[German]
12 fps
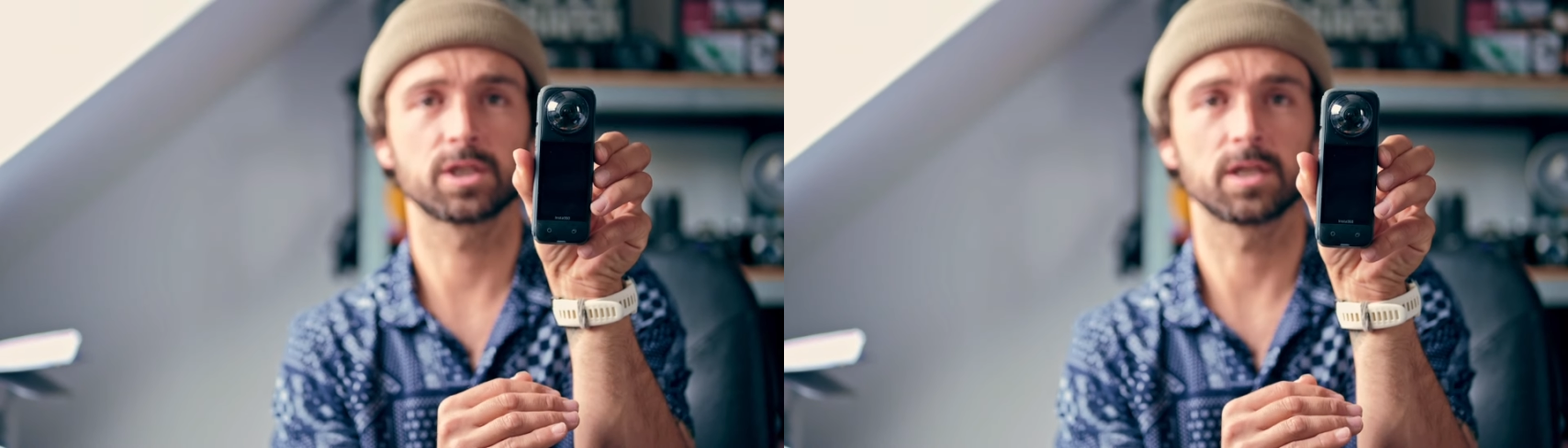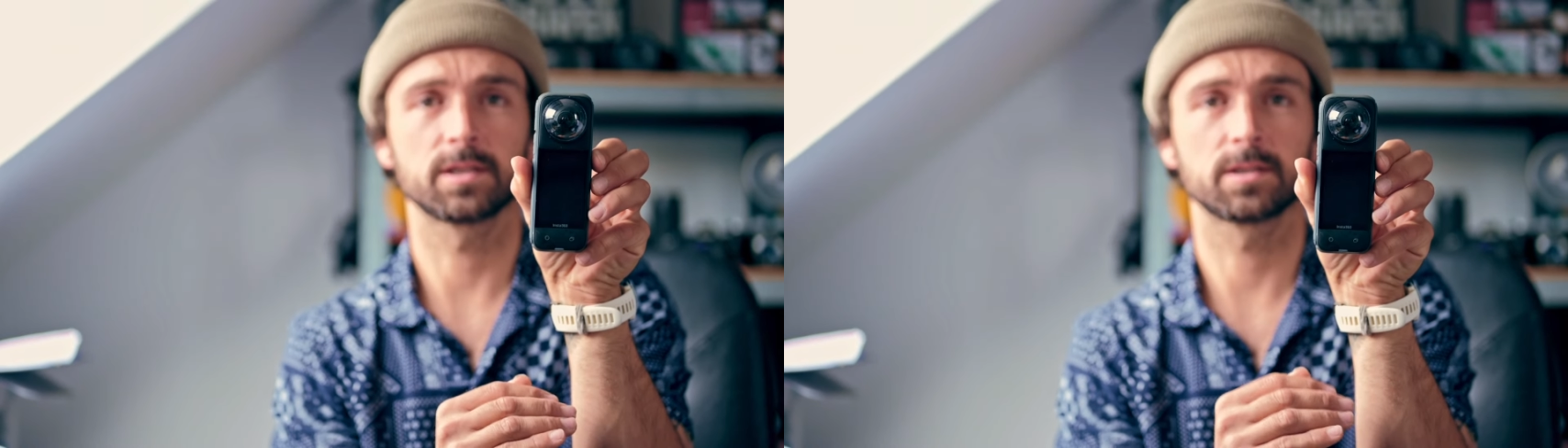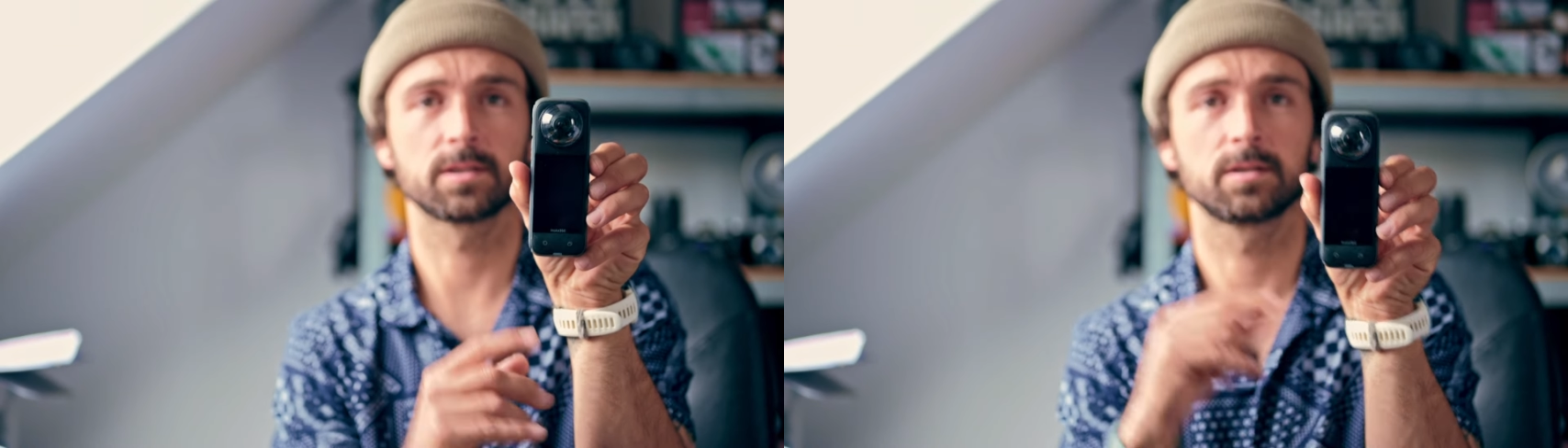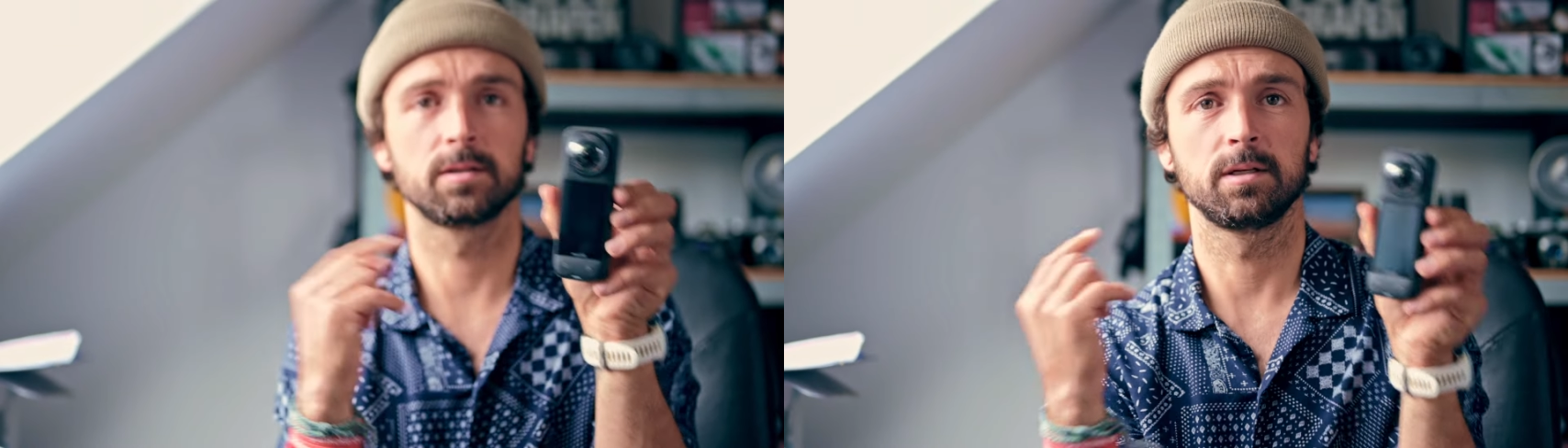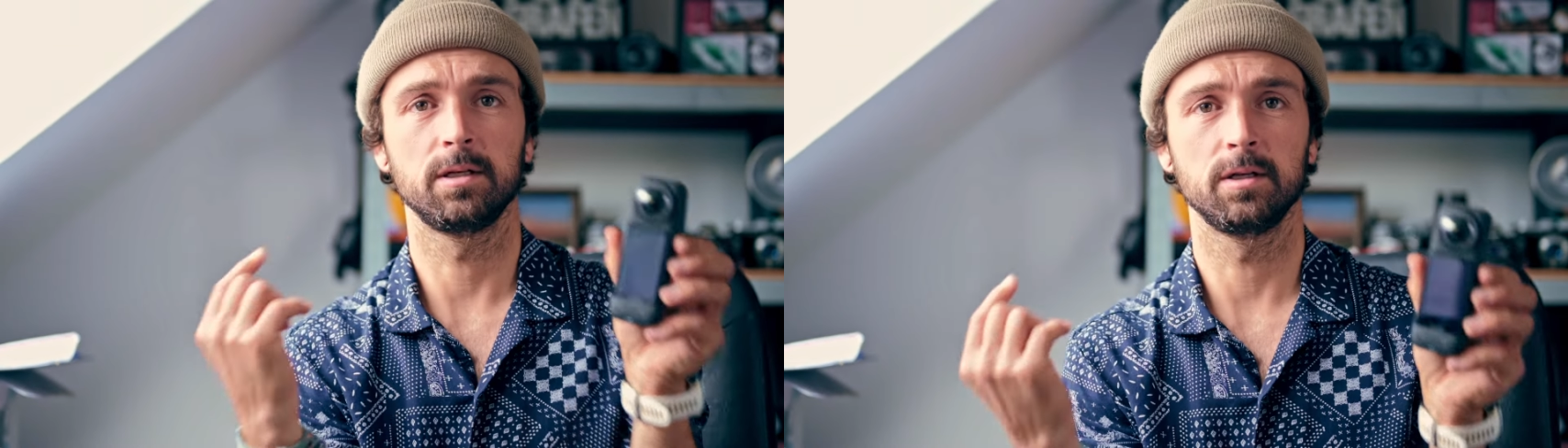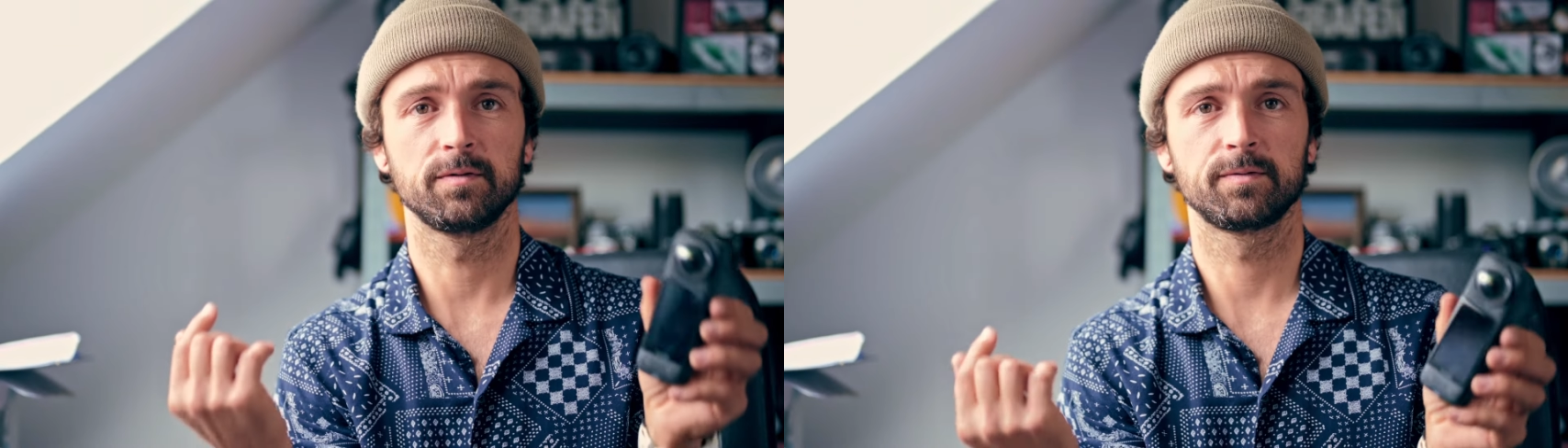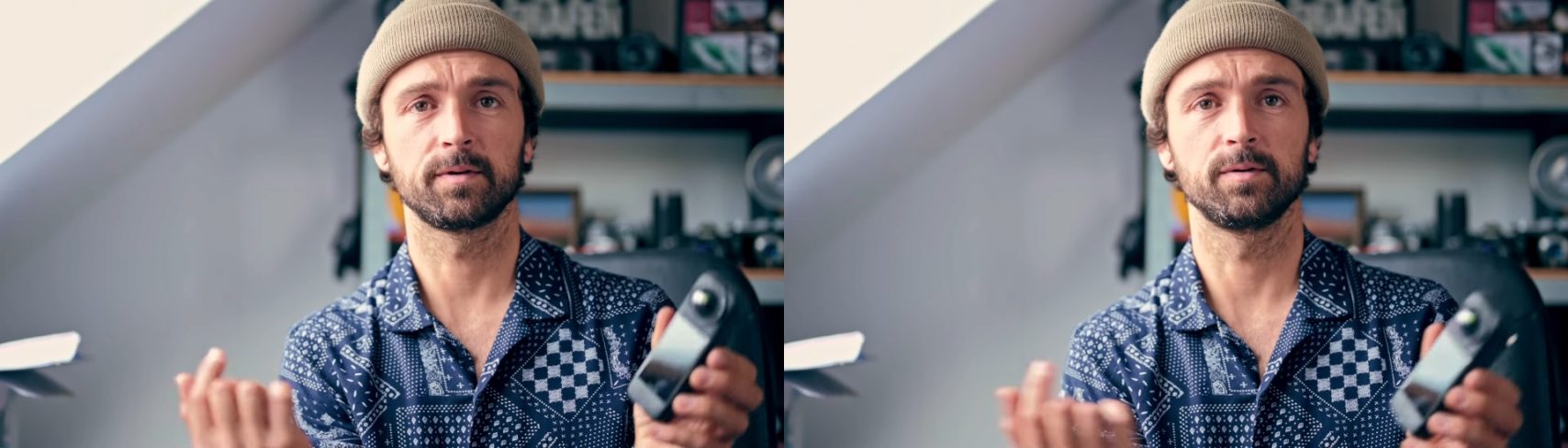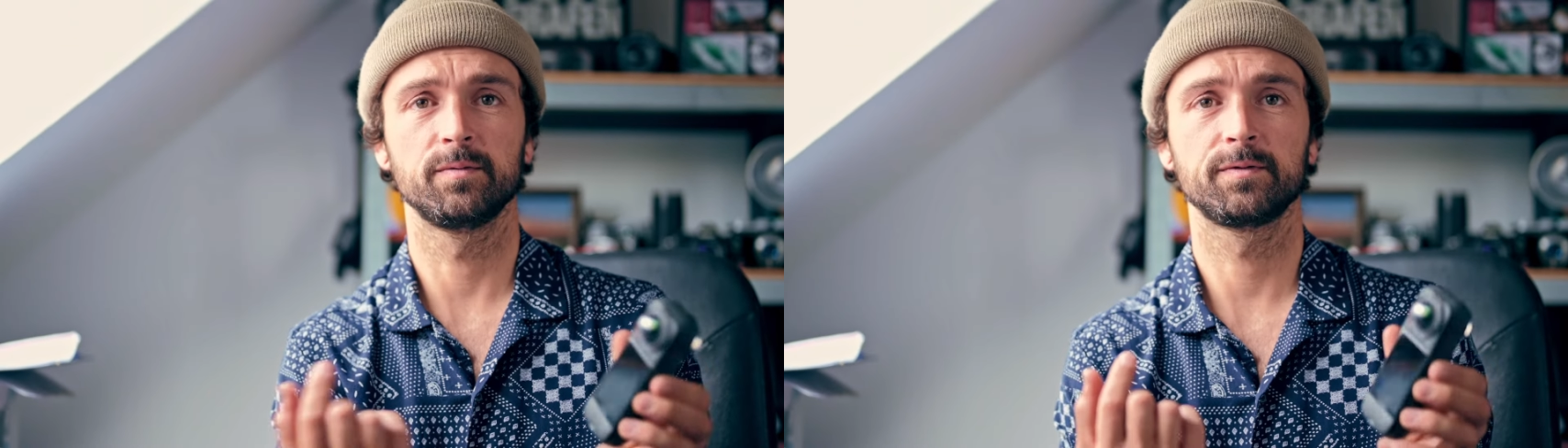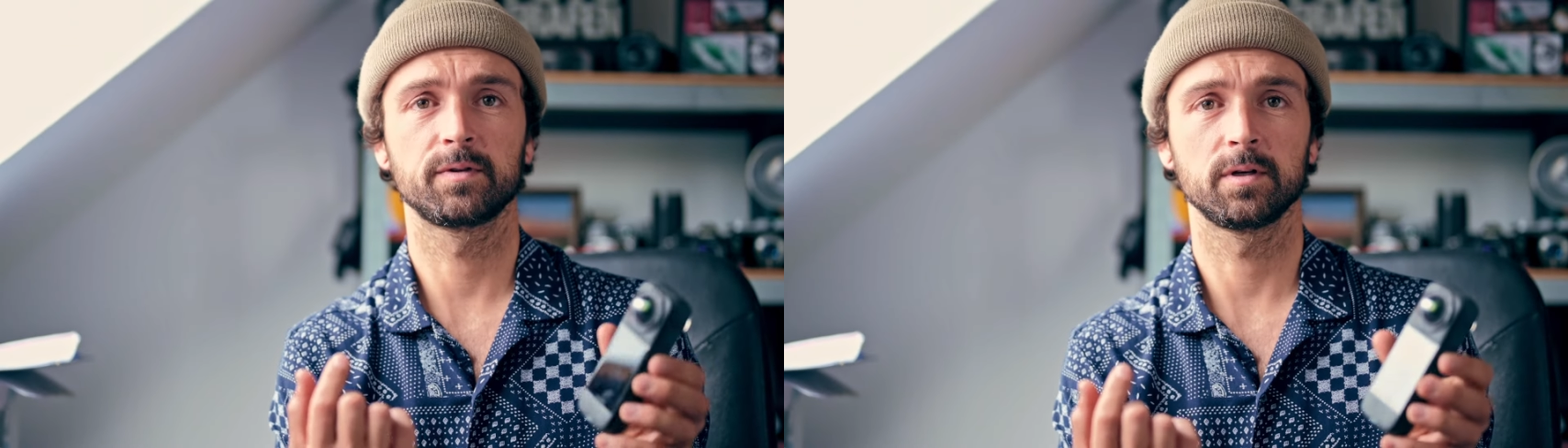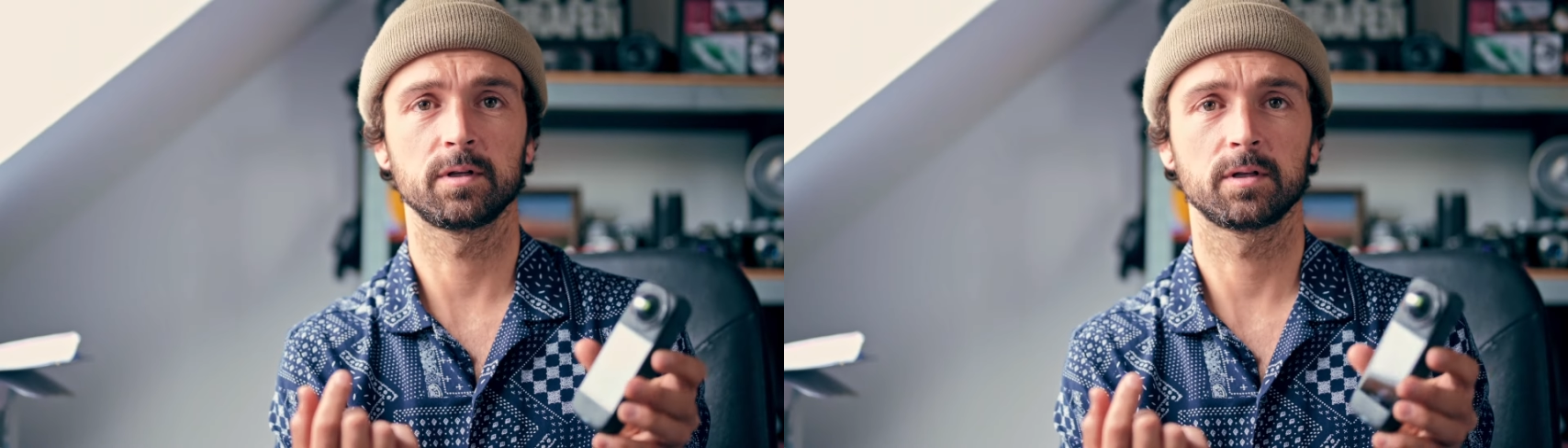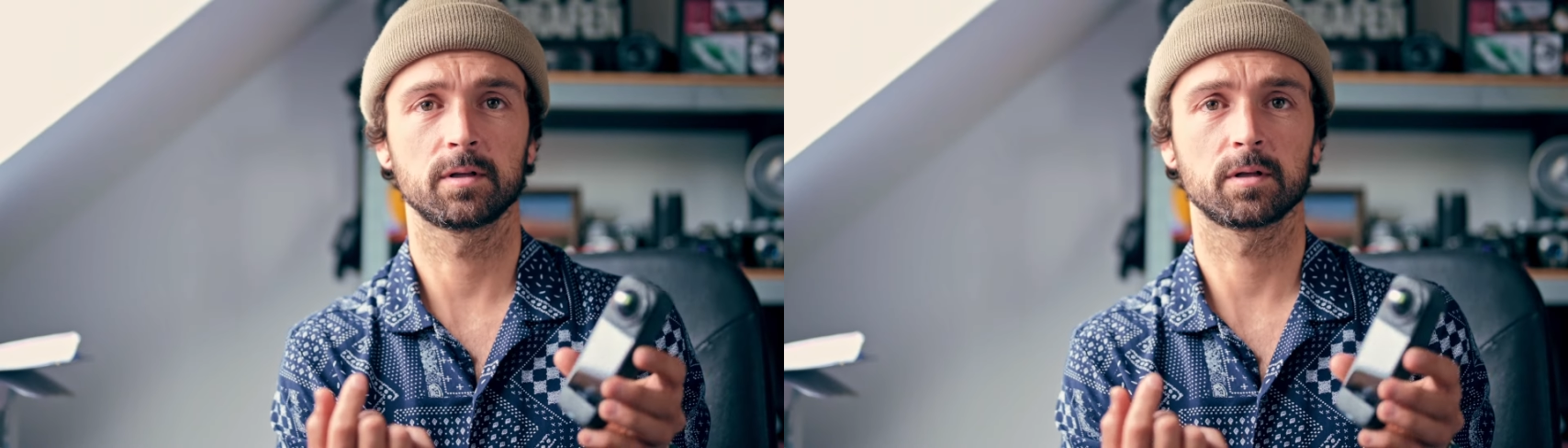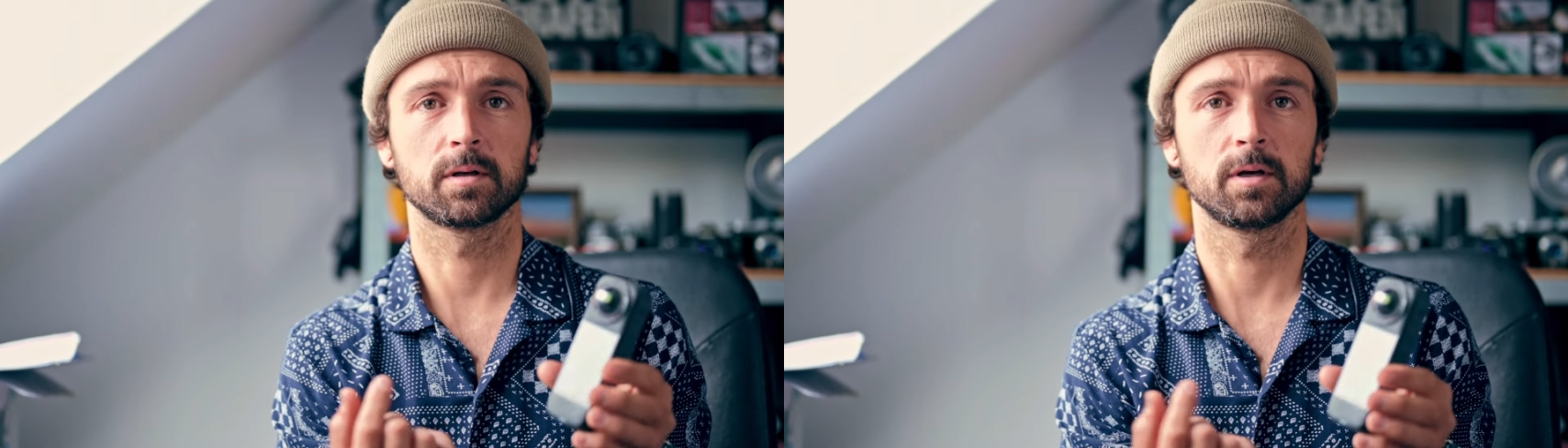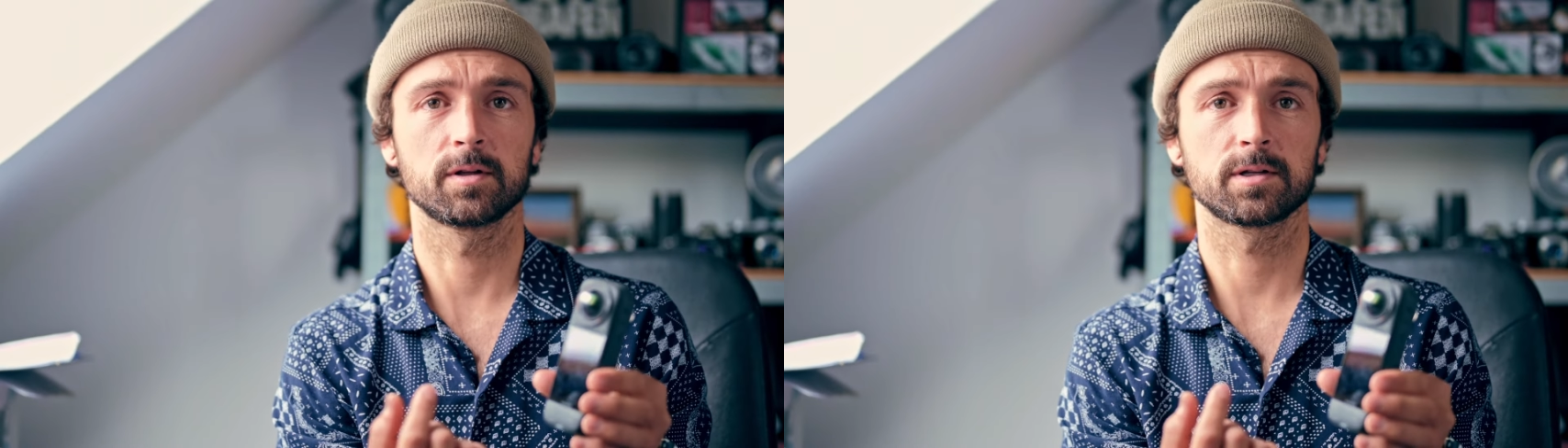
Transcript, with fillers: dass die vernünftig äh,